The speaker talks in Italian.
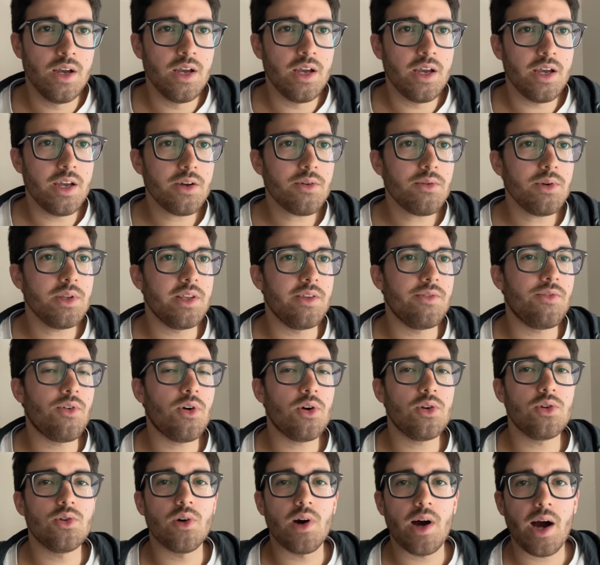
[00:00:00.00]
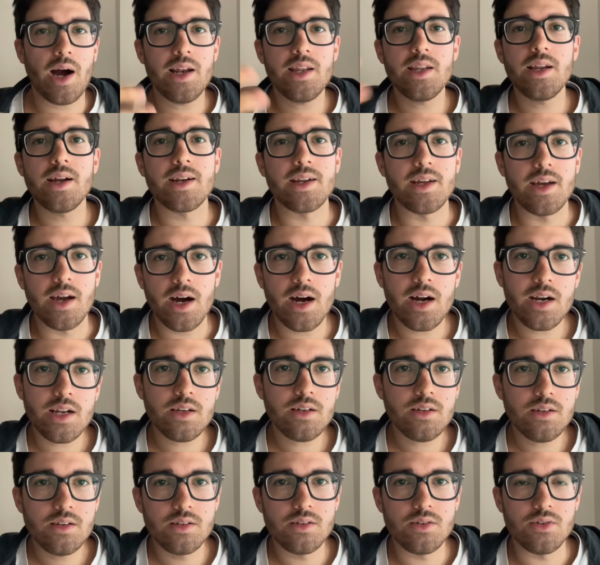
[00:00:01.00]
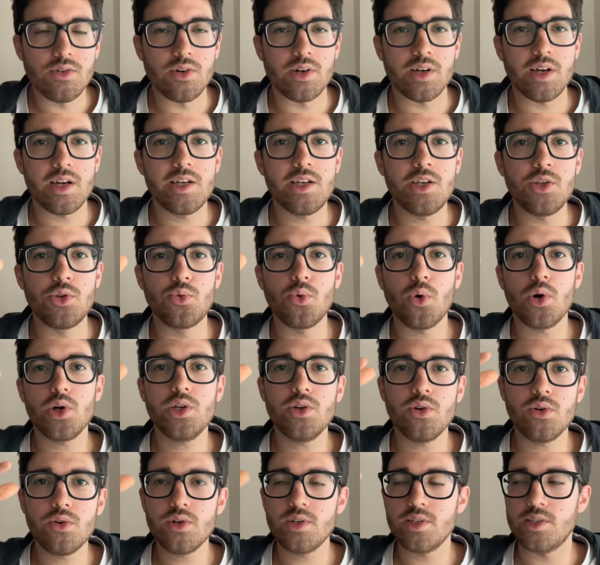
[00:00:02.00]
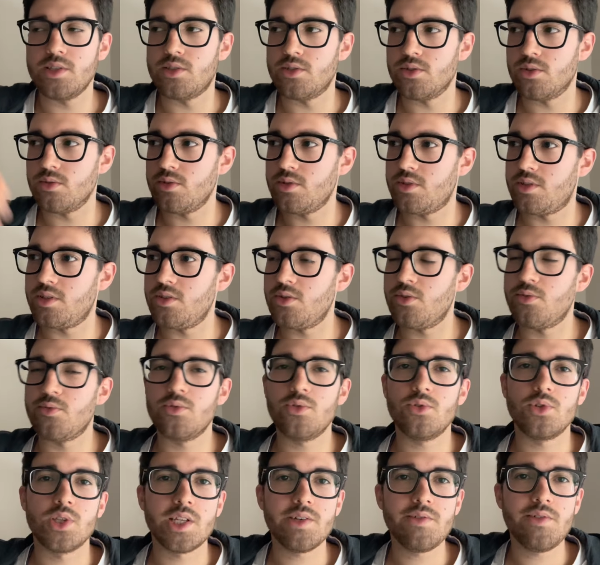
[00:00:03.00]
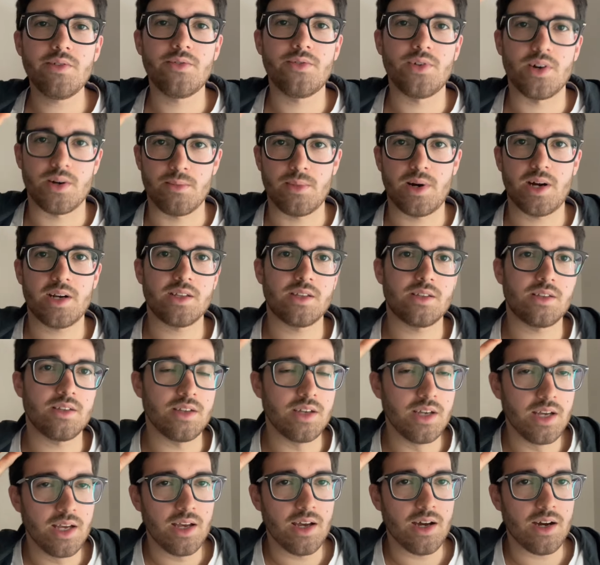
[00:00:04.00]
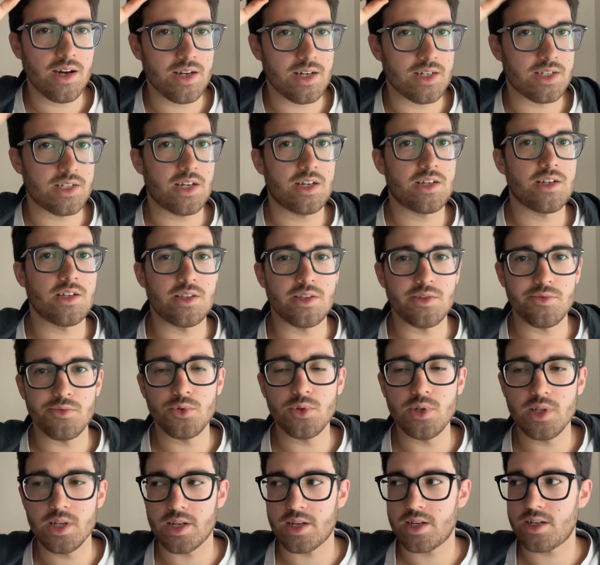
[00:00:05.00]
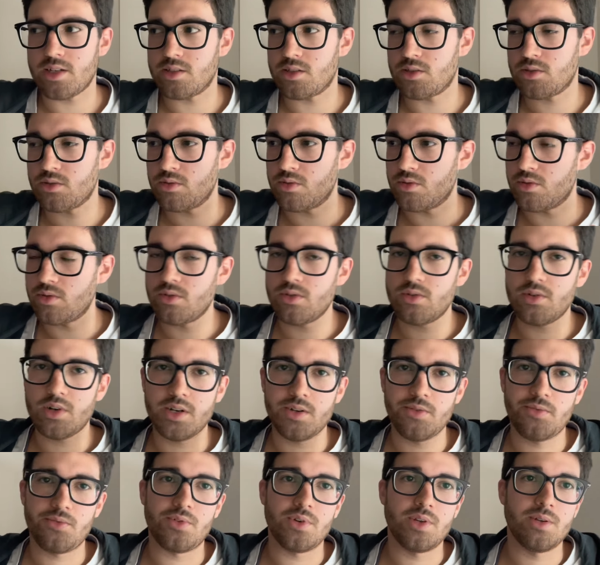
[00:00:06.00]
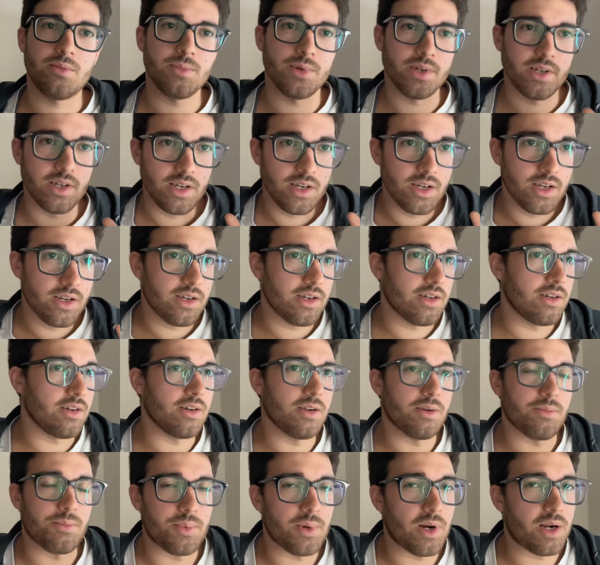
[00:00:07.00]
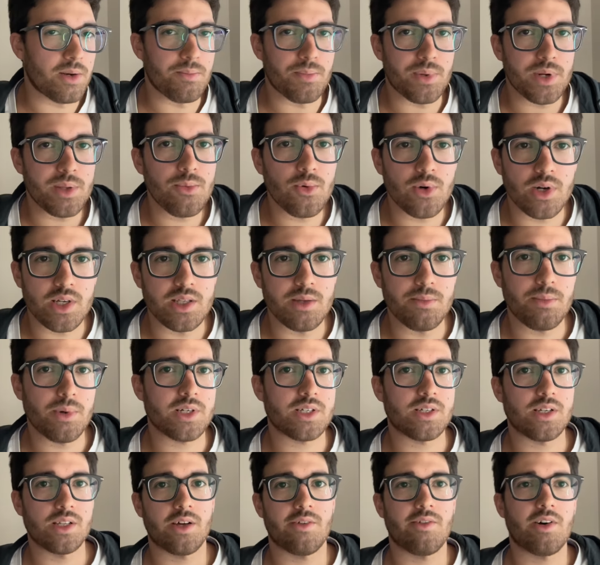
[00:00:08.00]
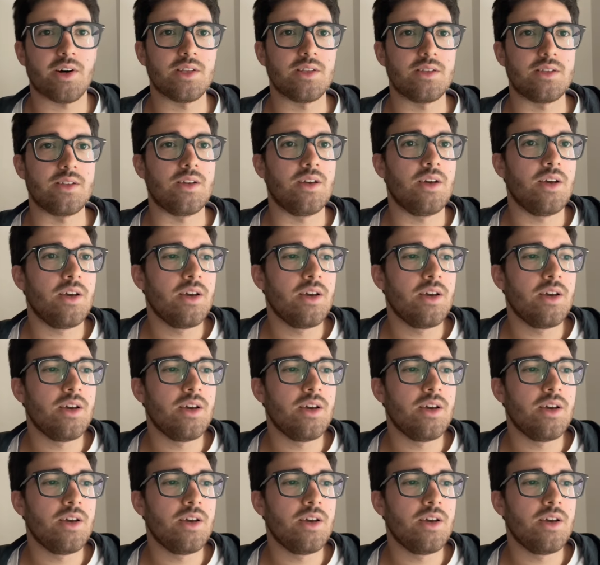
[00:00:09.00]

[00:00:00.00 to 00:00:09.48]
e quindi voglio allargare okay, i tuoi orizzonti, non, non, devi fermarti alla serie tv del cazzo o al film, eh, al primo che ti passa davanti.